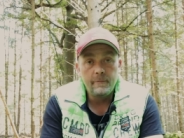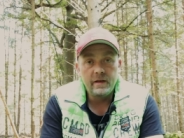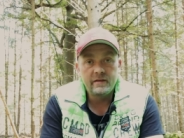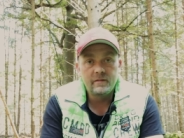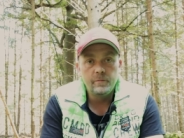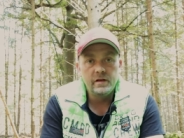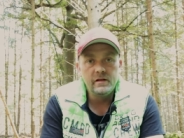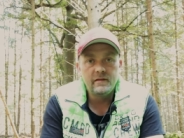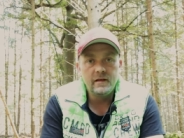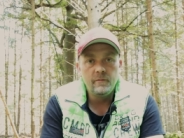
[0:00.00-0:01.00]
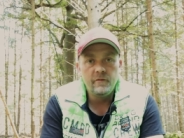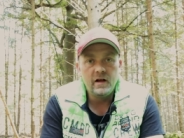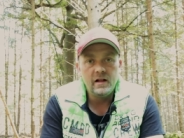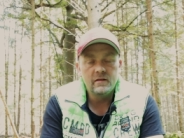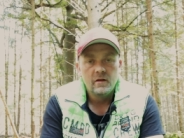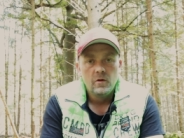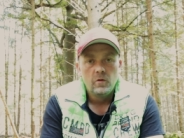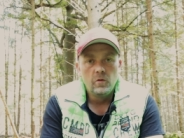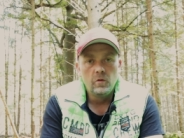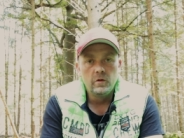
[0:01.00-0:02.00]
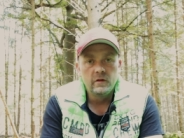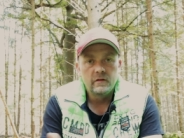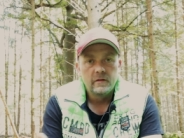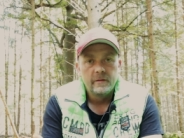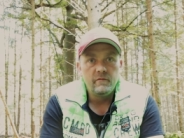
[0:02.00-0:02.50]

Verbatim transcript: am besten Pilze im Wald und